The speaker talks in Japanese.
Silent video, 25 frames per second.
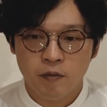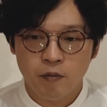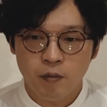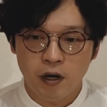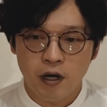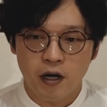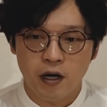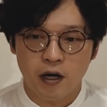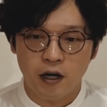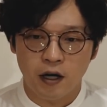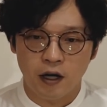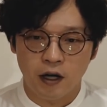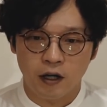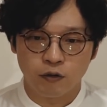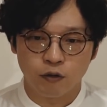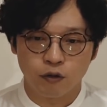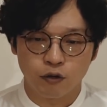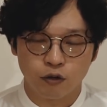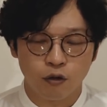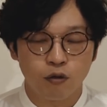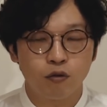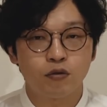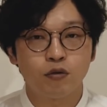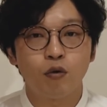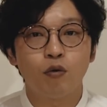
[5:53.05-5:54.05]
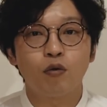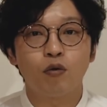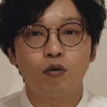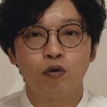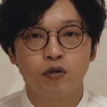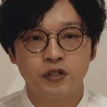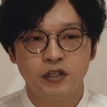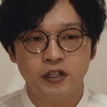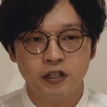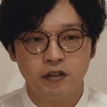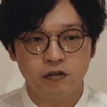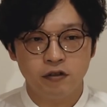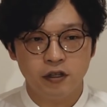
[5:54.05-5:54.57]
まあ、あの、その投
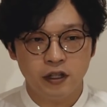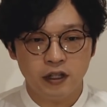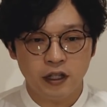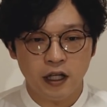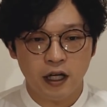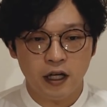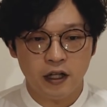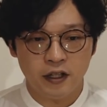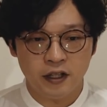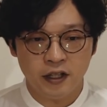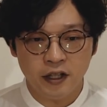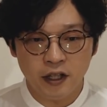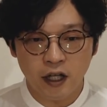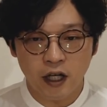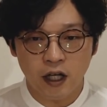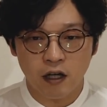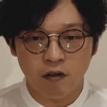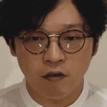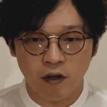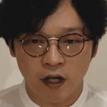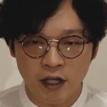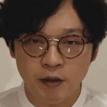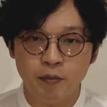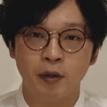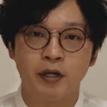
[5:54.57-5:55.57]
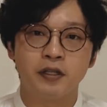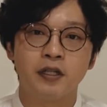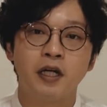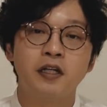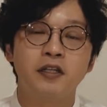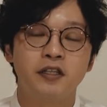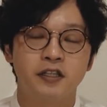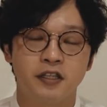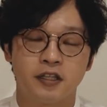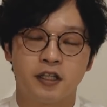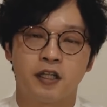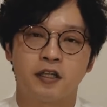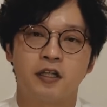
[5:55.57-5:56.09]
稿してくれた日からは今
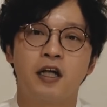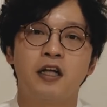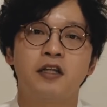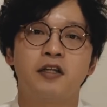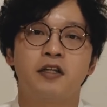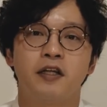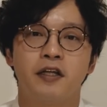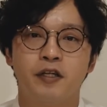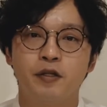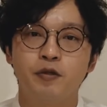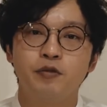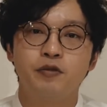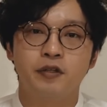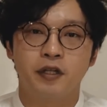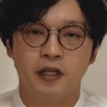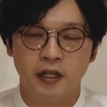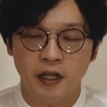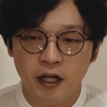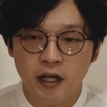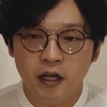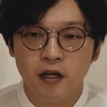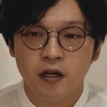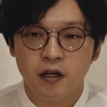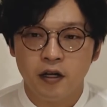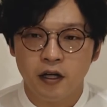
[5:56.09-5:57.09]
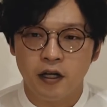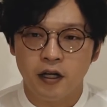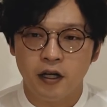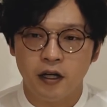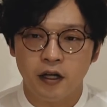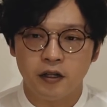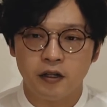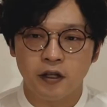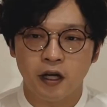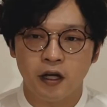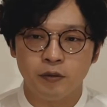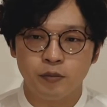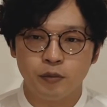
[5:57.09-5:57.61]
何日か経っているんでね、
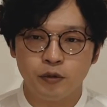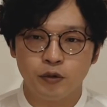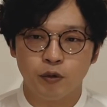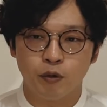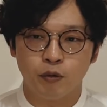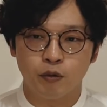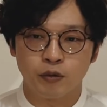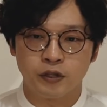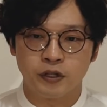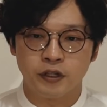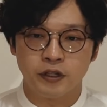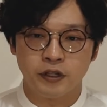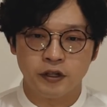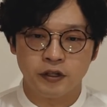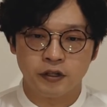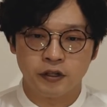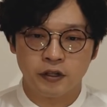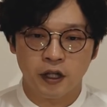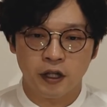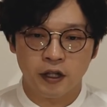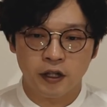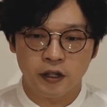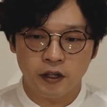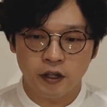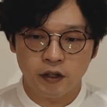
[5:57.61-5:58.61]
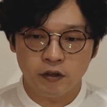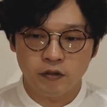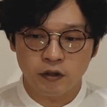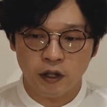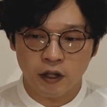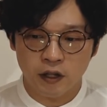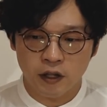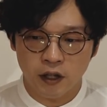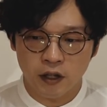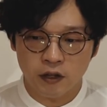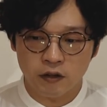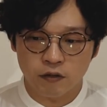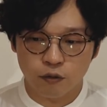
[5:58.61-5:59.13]
えー、だいぶ落ち着かれてる
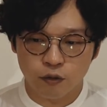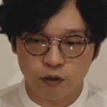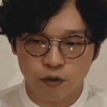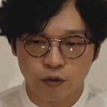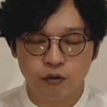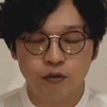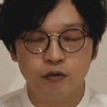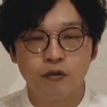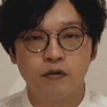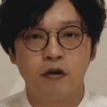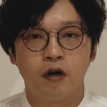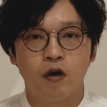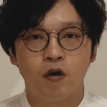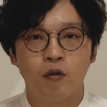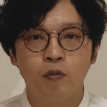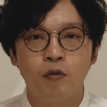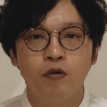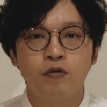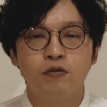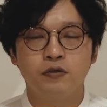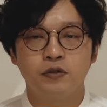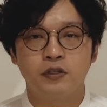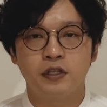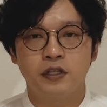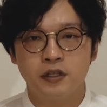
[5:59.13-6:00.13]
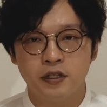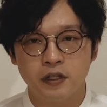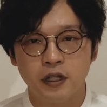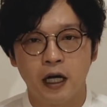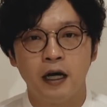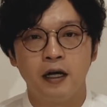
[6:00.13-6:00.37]
かなというふうには思うんです